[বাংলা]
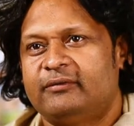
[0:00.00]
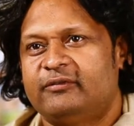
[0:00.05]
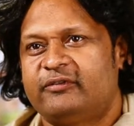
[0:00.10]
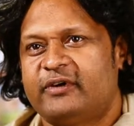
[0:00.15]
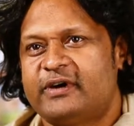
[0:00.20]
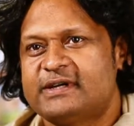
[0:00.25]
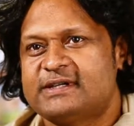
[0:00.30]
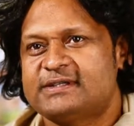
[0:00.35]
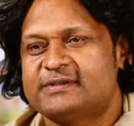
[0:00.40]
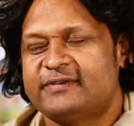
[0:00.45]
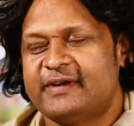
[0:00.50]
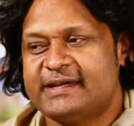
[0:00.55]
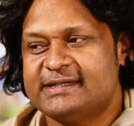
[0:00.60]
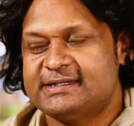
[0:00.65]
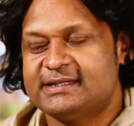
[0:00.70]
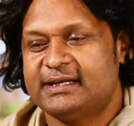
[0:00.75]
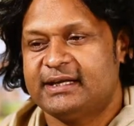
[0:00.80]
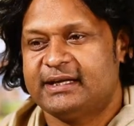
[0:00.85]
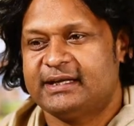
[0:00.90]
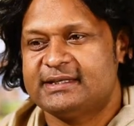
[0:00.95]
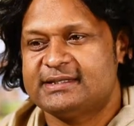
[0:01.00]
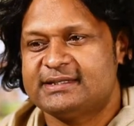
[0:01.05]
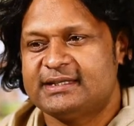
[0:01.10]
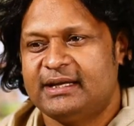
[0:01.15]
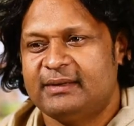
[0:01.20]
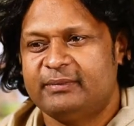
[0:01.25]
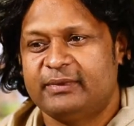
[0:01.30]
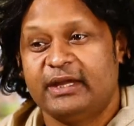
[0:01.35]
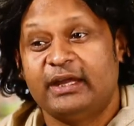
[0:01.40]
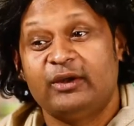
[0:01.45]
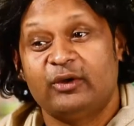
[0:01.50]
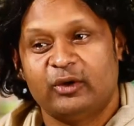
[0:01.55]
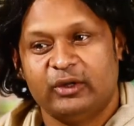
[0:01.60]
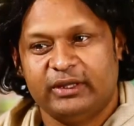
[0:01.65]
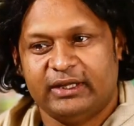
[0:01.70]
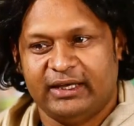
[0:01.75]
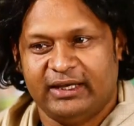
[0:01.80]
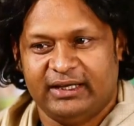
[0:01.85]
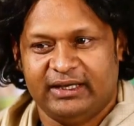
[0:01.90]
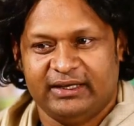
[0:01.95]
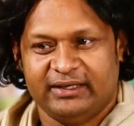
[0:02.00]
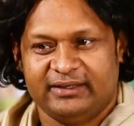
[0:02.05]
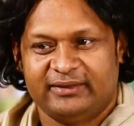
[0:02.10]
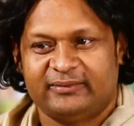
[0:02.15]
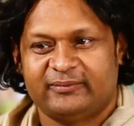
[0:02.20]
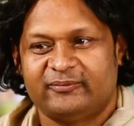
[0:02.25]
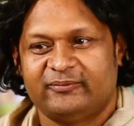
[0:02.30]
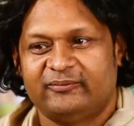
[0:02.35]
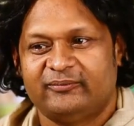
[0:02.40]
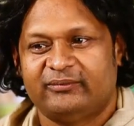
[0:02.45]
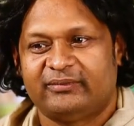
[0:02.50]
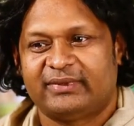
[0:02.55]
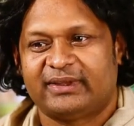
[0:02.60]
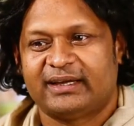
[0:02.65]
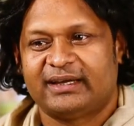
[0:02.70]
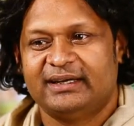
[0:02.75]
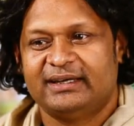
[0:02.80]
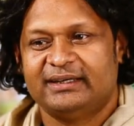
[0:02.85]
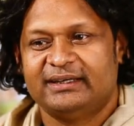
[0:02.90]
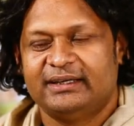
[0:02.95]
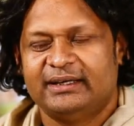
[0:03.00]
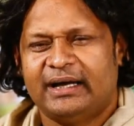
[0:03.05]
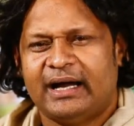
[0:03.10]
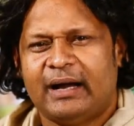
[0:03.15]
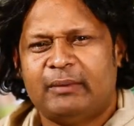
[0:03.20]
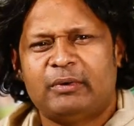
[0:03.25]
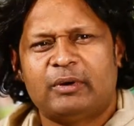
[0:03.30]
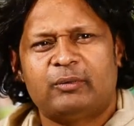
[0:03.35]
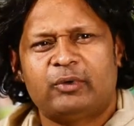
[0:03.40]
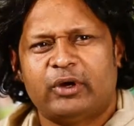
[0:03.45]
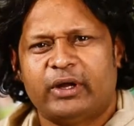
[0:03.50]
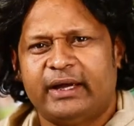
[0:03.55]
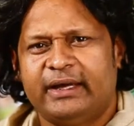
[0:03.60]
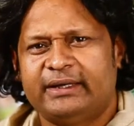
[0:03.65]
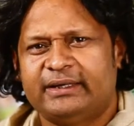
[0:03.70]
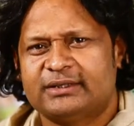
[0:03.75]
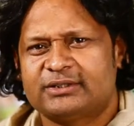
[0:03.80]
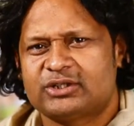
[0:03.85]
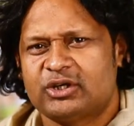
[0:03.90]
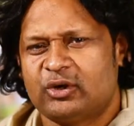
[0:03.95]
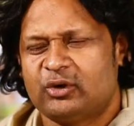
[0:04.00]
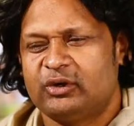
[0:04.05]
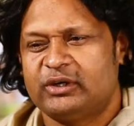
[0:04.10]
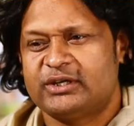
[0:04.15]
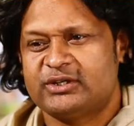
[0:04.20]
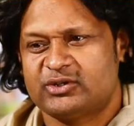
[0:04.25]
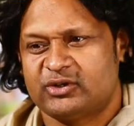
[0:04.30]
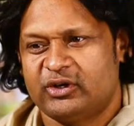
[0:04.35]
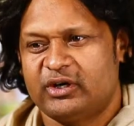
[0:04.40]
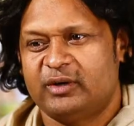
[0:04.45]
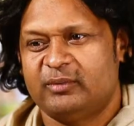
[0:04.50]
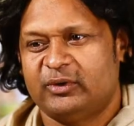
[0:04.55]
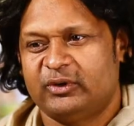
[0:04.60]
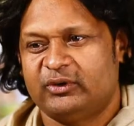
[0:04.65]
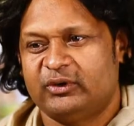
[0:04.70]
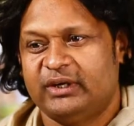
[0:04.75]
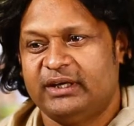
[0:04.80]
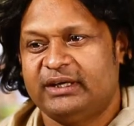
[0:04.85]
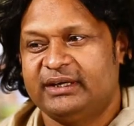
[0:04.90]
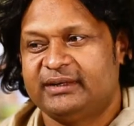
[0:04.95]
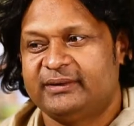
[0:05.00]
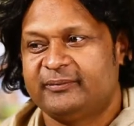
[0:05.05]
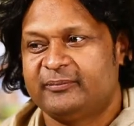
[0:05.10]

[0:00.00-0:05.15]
ফার্স্ট ফ্যাসিনেটেড ছিলাম তিন গোয়েন্দা নিয়ে আমার মনে হয় এটা সকল কিশোরের মতনই